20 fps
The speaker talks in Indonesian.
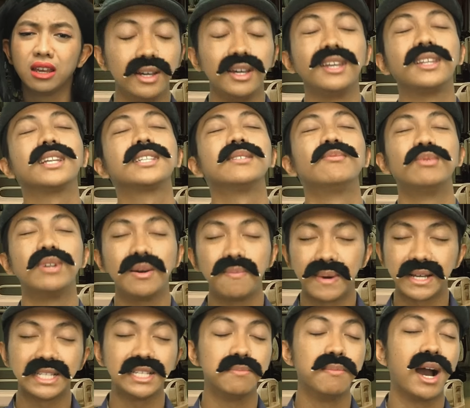Kita semua
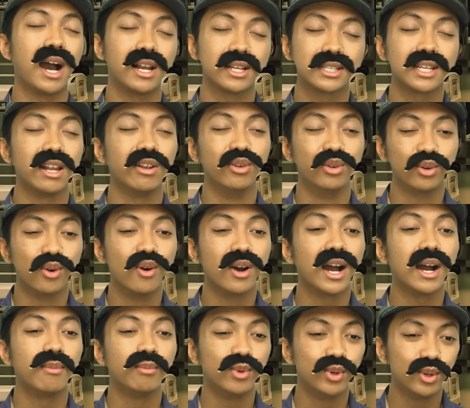pasti bakal selalu dukung
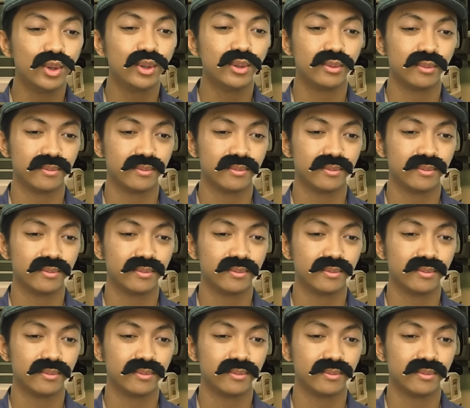kamu.